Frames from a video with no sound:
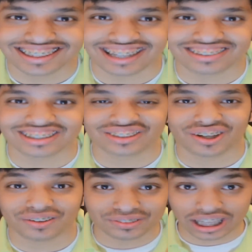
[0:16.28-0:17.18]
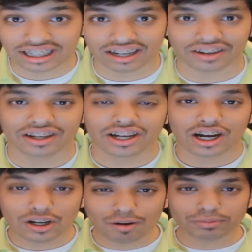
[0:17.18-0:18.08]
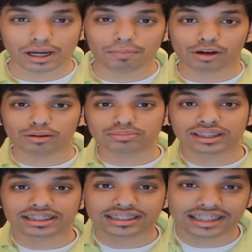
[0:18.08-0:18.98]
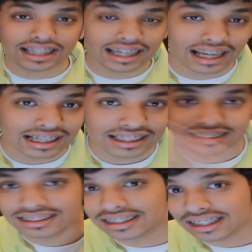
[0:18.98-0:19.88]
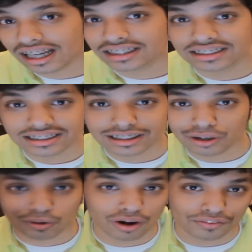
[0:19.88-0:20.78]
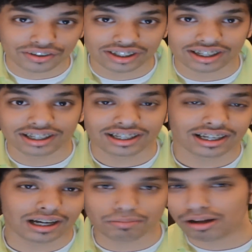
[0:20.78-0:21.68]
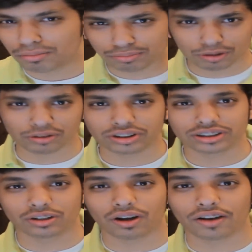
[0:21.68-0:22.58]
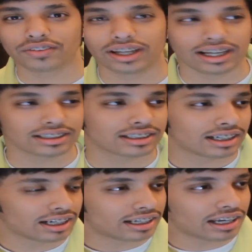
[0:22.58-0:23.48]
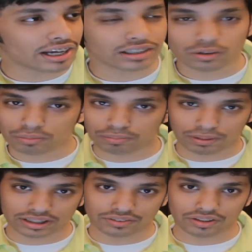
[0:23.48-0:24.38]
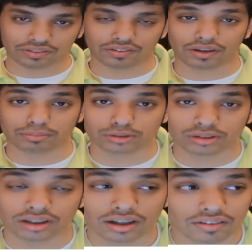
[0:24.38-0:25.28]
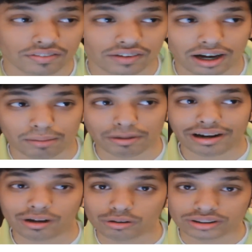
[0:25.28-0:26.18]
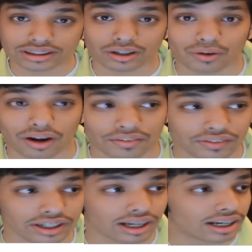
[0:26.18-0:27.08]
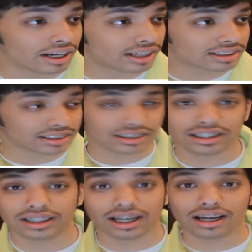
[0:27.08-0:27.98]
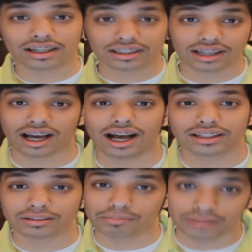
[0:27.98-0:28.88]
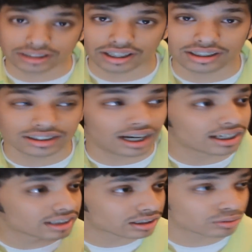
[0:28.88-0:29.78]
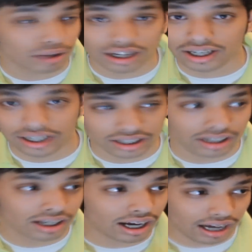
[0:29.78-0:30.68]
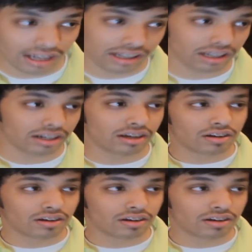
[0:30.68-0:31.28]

كل شخص معكم طاكلر اليوم جايب لكم تشكيله انجليزيه جدا خرافيه ما بقول جدا خرافيه ليش لاني توني بادي فيفا فهمتوا فما راح اقول جدا خرافيه لانها تشكيله كحد ميزانيتي لا اقدر اسويها الحين حاليا